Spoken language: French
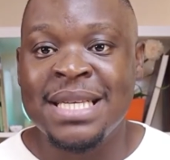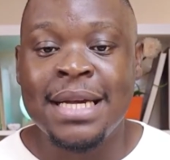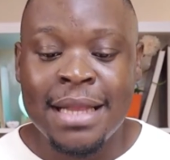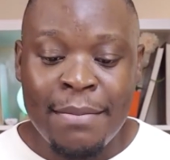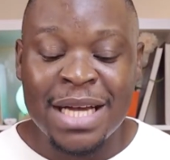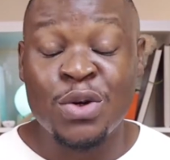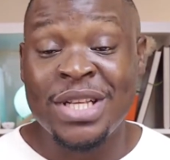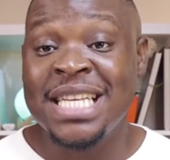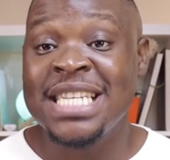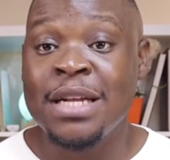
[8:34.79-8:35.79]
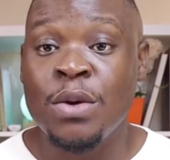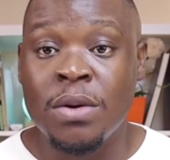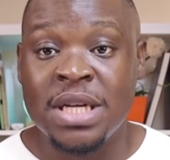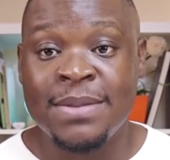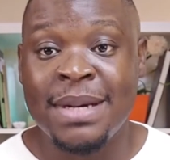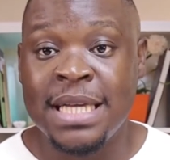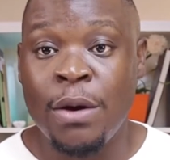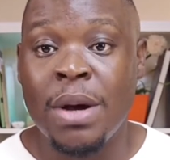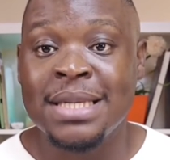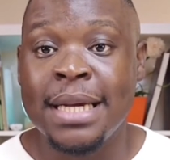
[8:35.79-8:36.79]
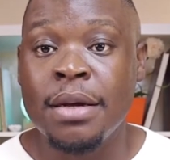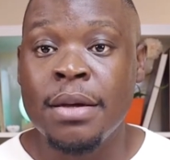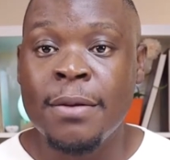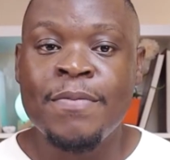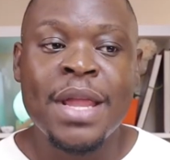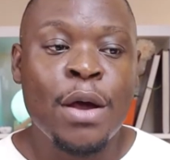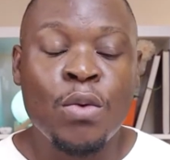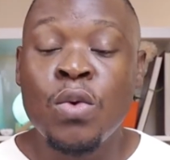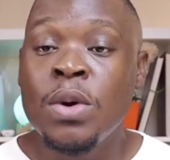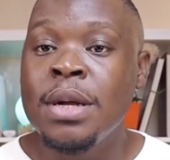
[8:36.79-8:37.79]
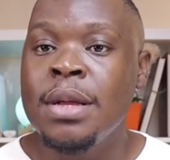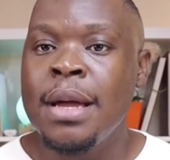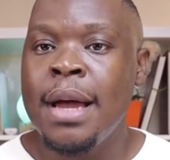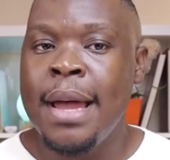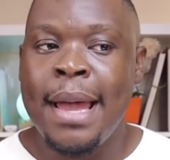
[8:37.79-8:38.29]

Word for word: Mais ce que la majorité des gens ne connaissent pas, c'est quoi C'est que Google